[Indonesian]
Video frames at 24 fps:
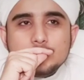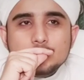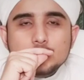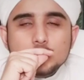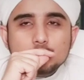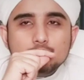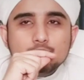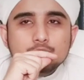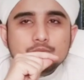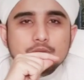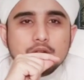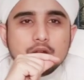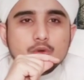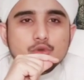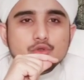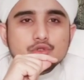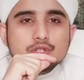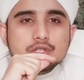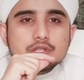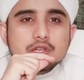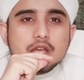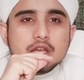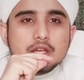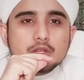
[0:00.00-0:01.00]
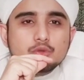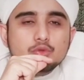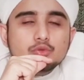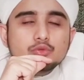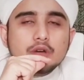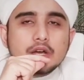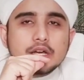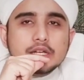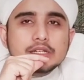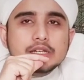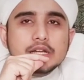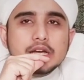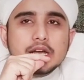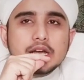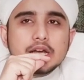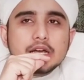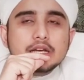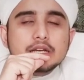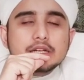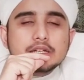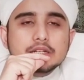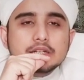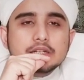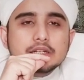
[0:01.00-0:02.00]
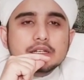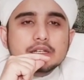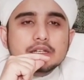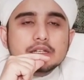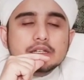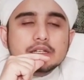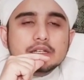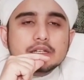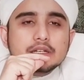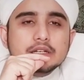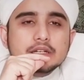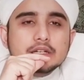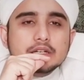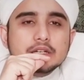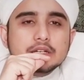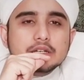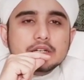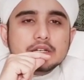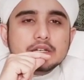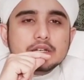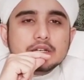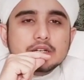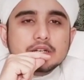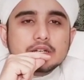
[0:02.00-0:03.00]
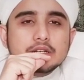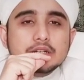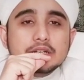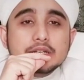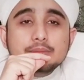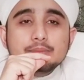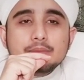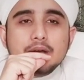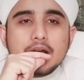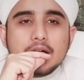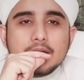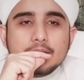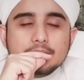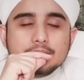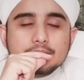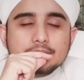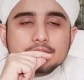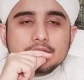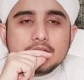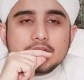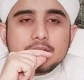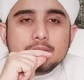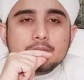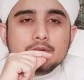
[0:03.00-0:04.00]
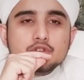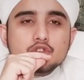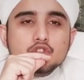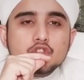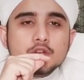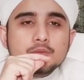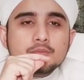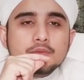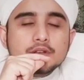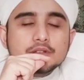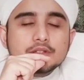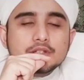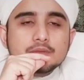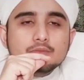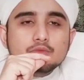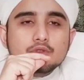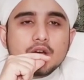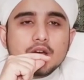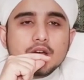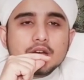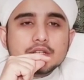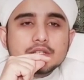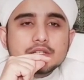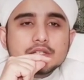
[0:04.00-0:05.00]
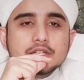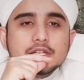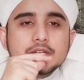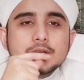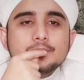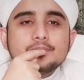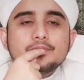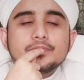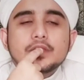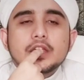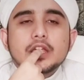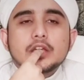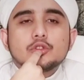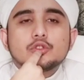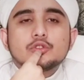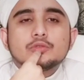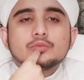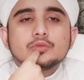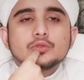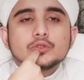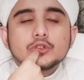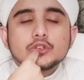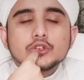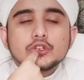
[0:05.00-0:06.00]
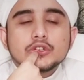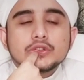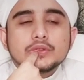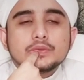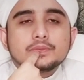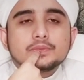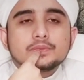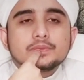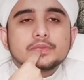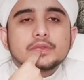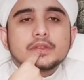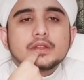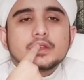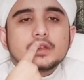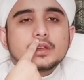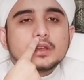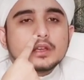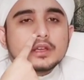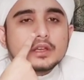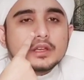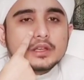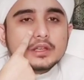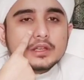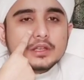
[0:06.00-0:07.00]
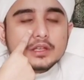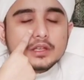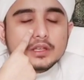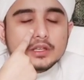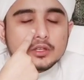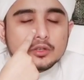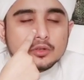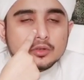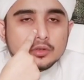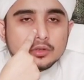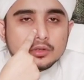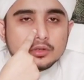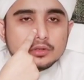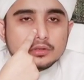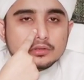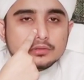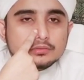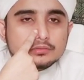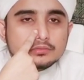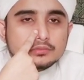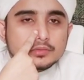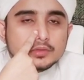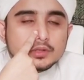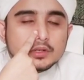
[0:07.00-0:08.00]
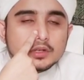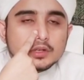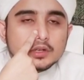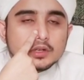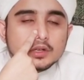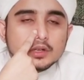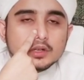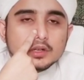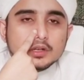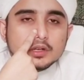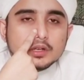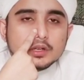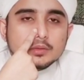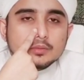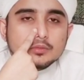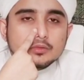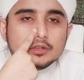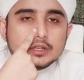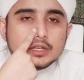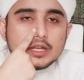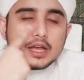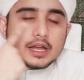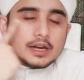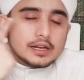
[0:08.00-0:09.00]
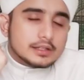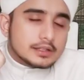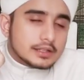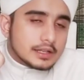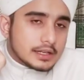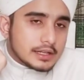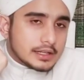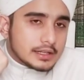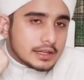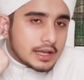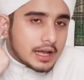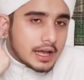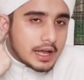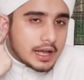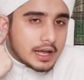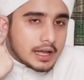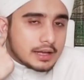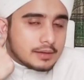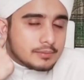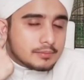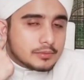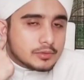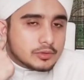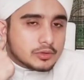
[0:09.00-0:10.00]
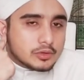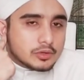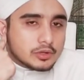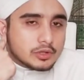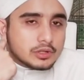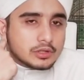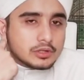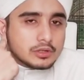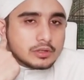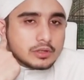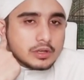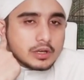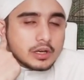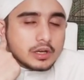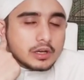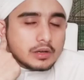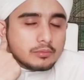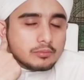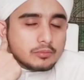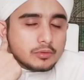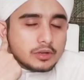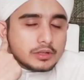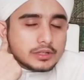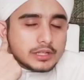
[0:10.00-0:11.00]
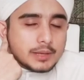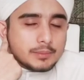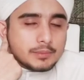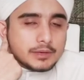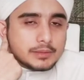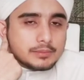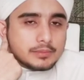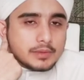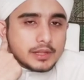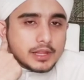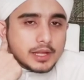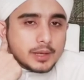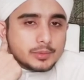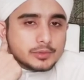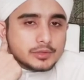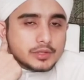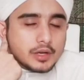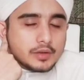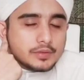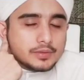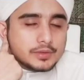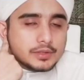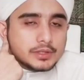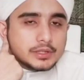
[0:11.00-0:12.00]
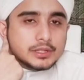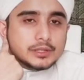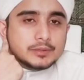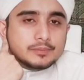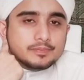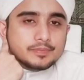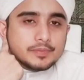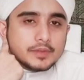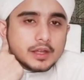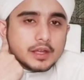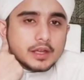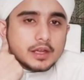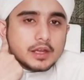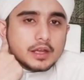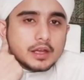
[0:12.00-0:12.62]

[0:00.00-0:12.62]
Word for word: dalam tubuh manusia itu ada e, lima yang dimaksud lubang terbuka di sini, yaitu mulut, hidung, kemudian telinga menurut e, Madhab Syafi'i,